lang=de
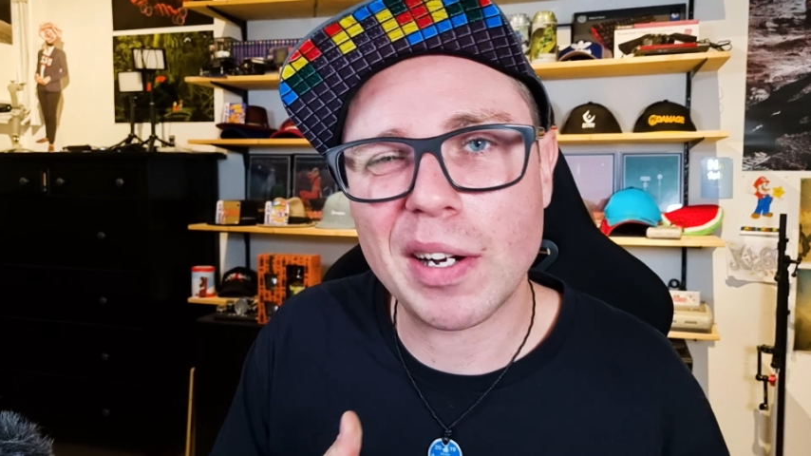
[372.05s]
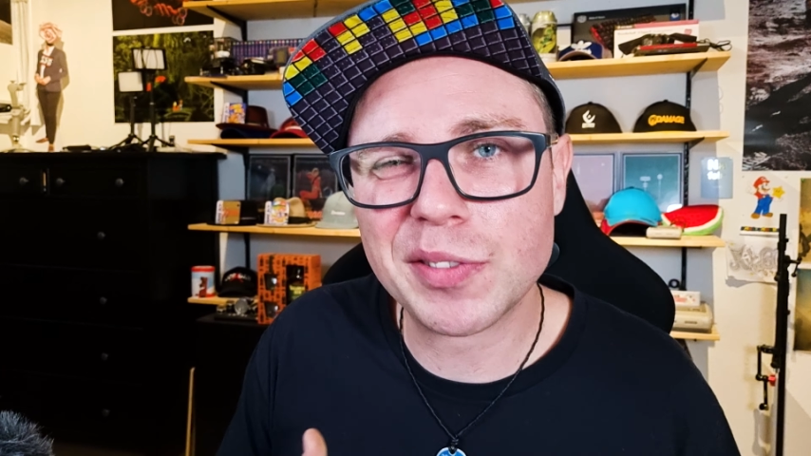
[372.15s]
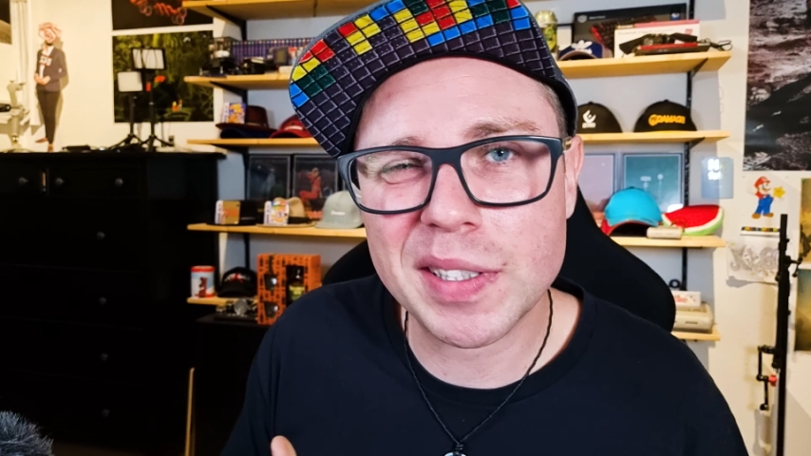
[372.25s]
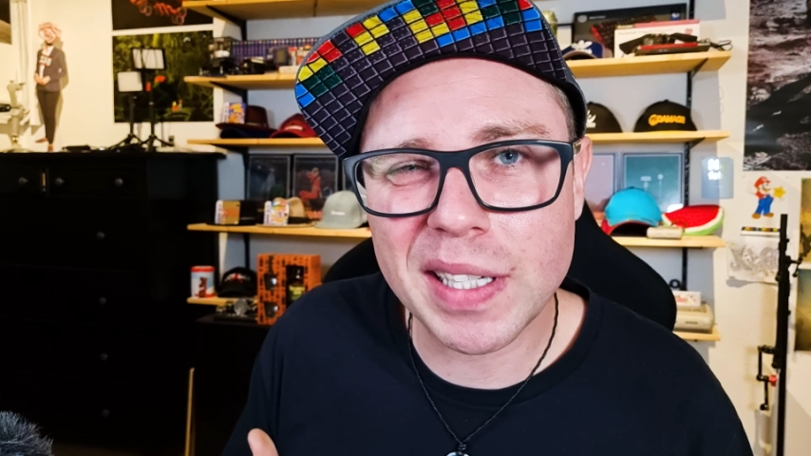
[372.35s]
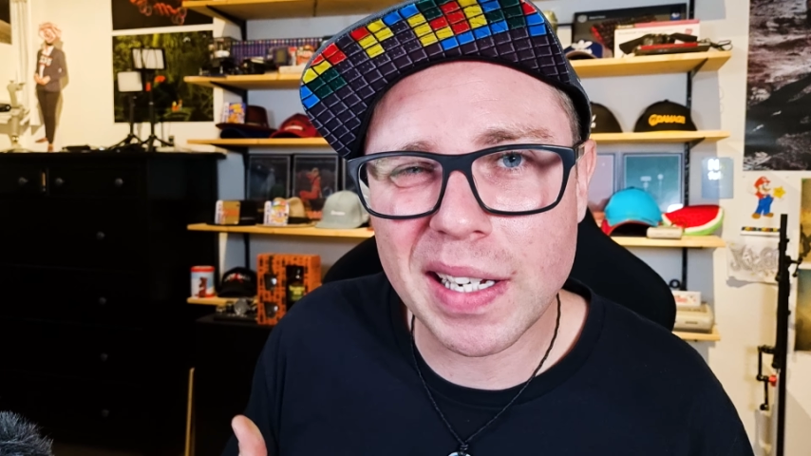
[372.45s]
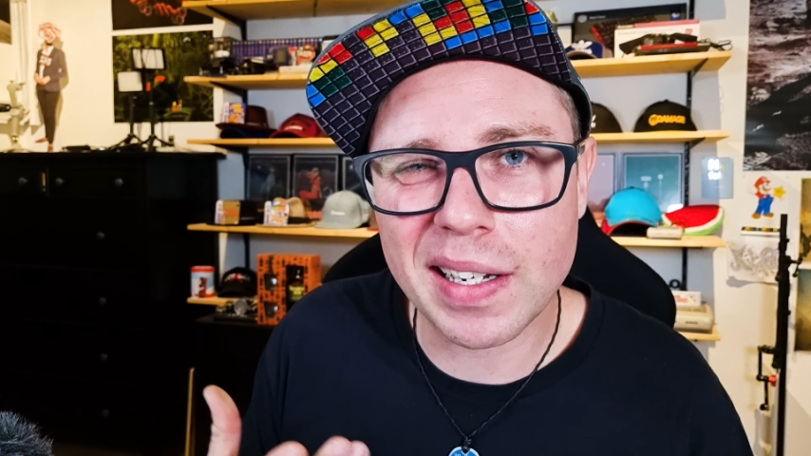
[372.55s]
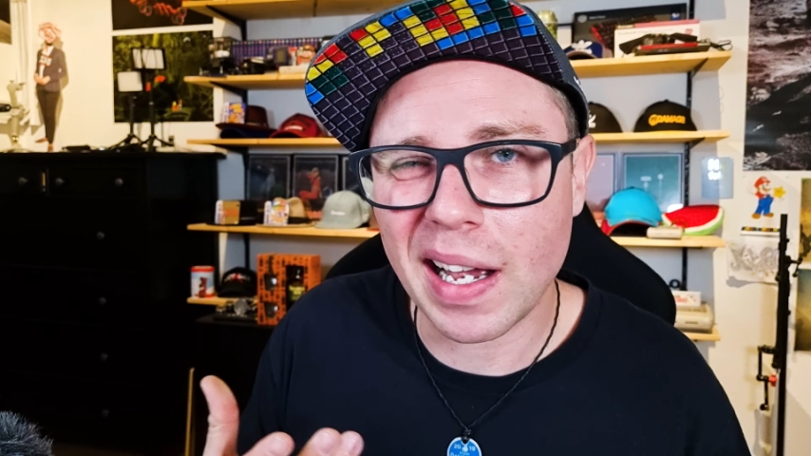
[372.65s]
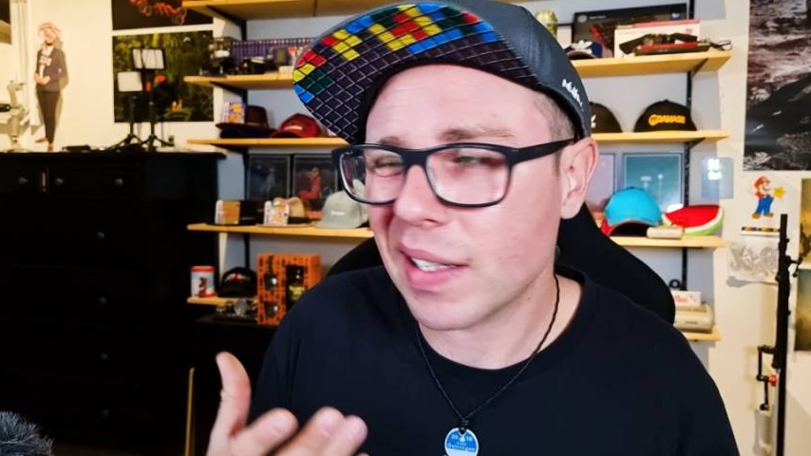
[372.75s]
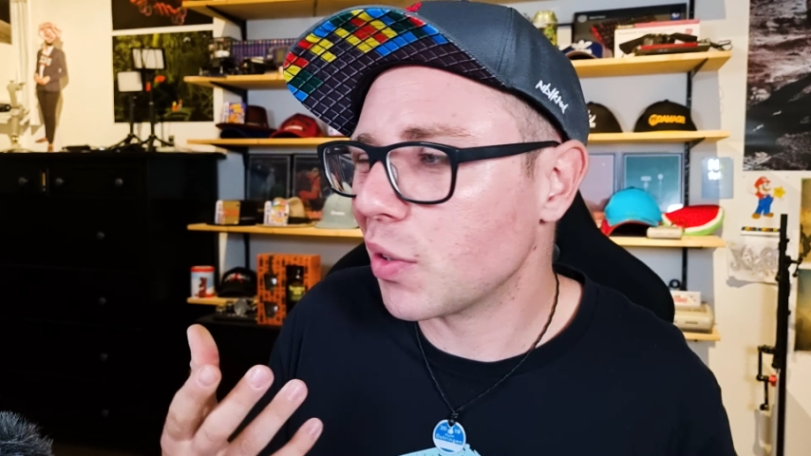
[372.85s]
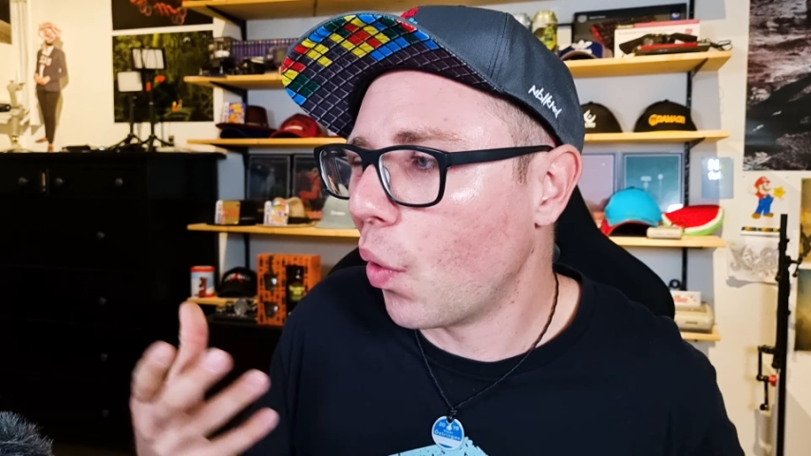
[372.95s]
auf den
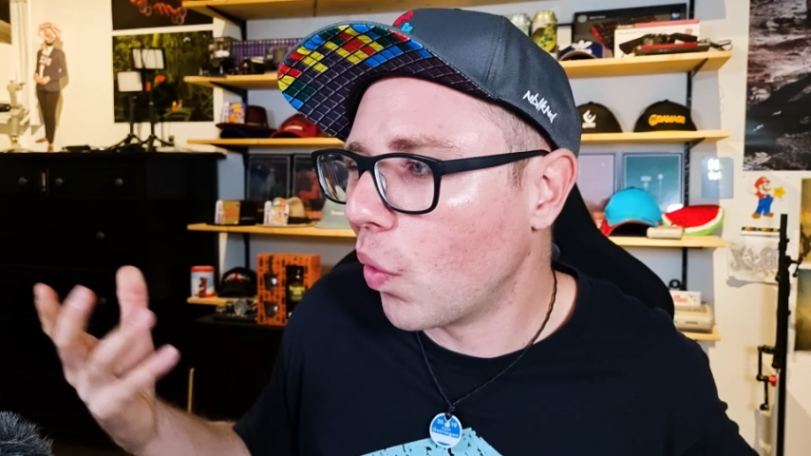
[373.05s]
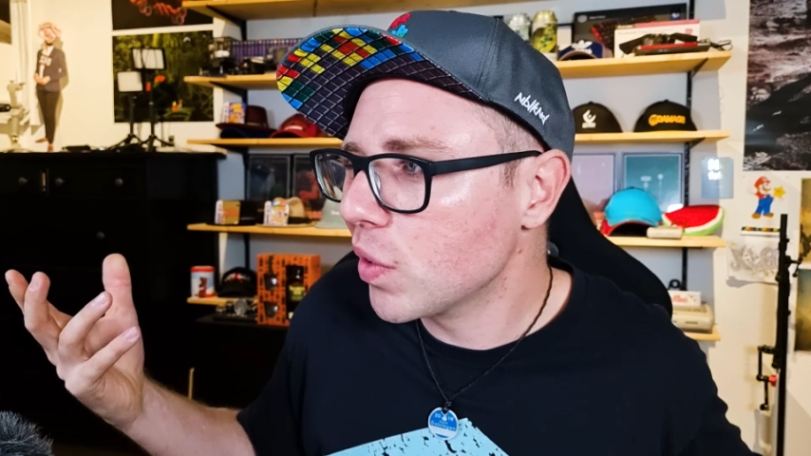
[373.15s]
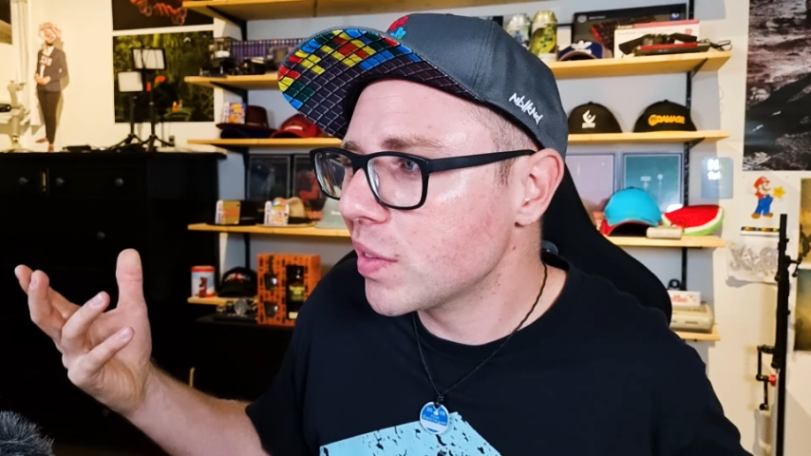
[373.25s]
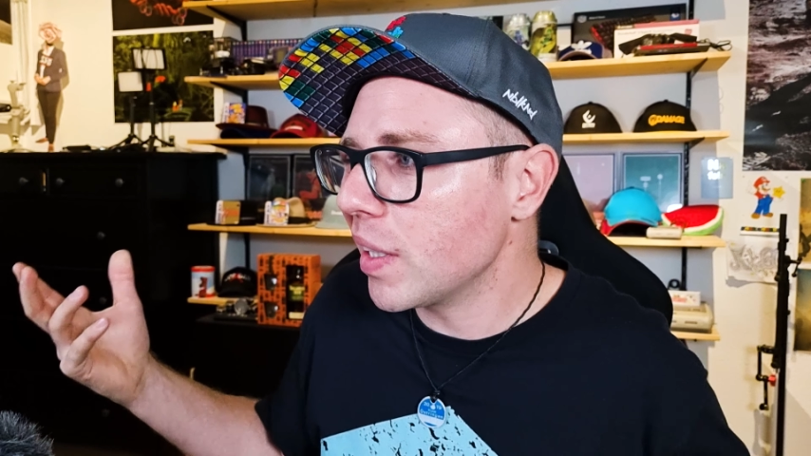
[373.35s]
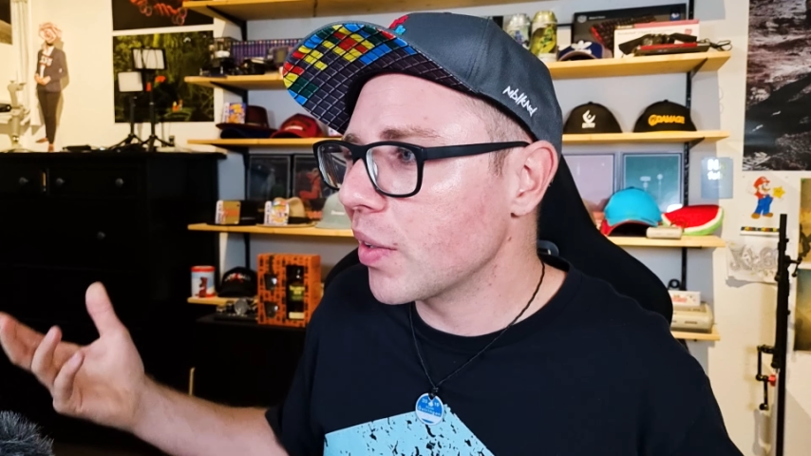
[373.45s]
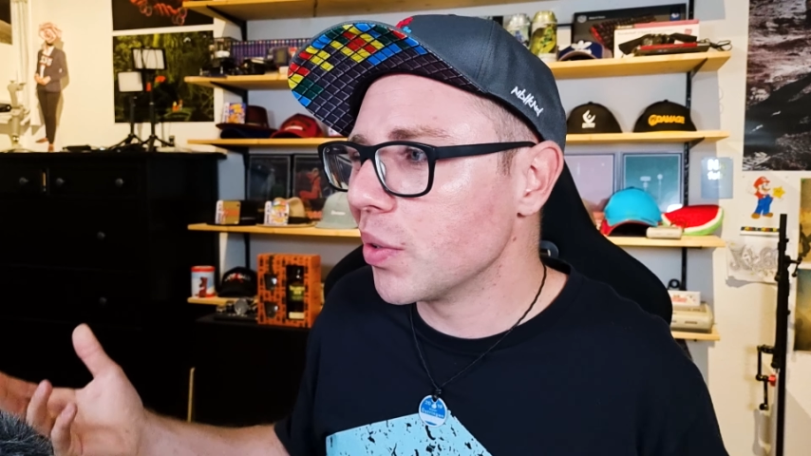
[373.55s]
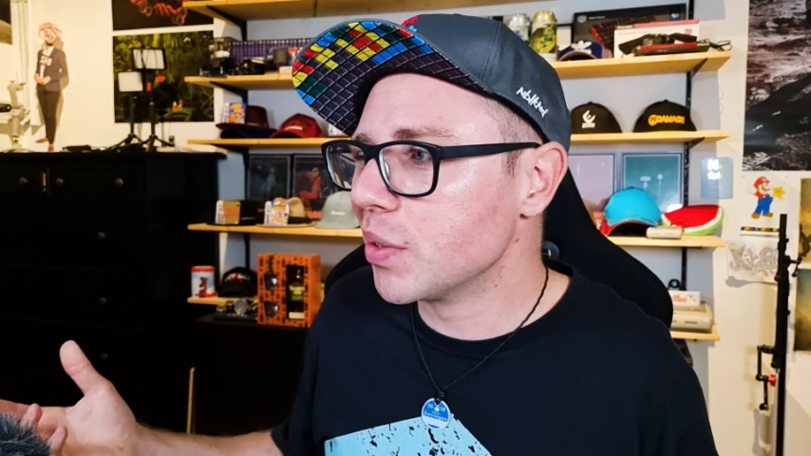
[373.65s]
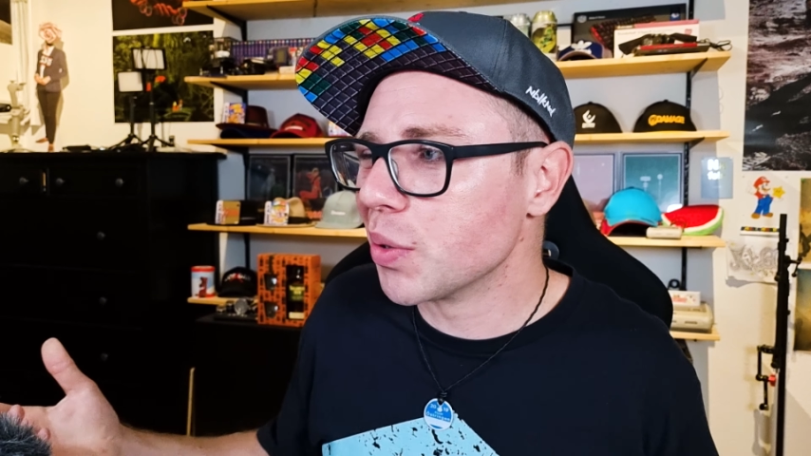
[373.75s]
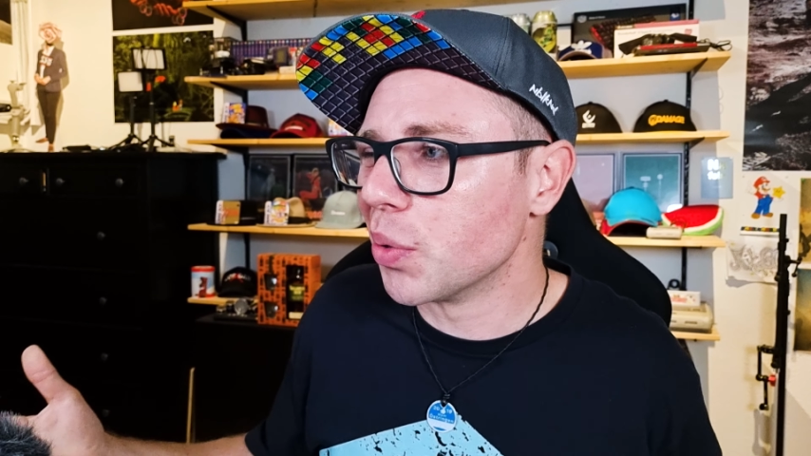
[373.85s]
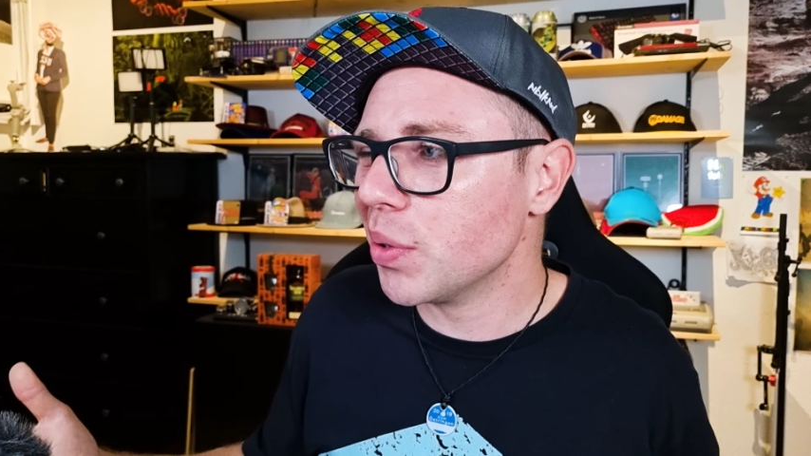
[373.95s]
Kartons der
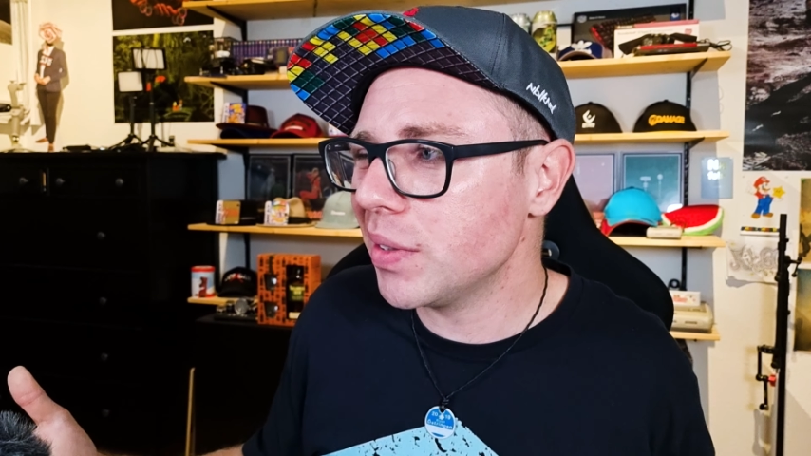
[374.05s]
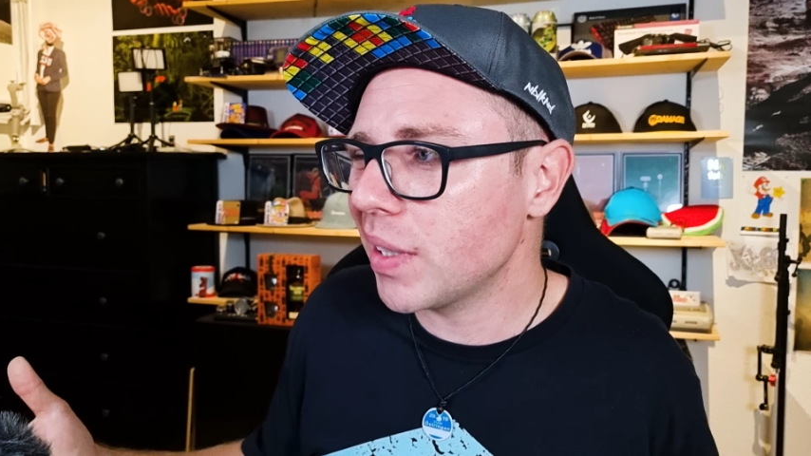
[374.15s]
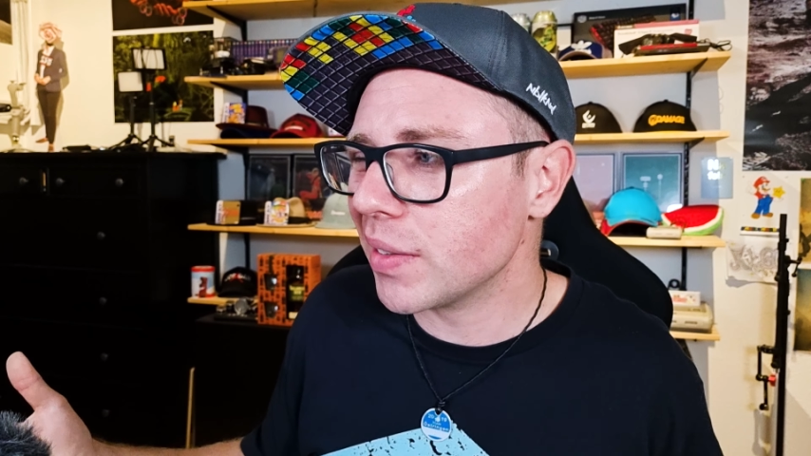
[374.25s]
Konsolen,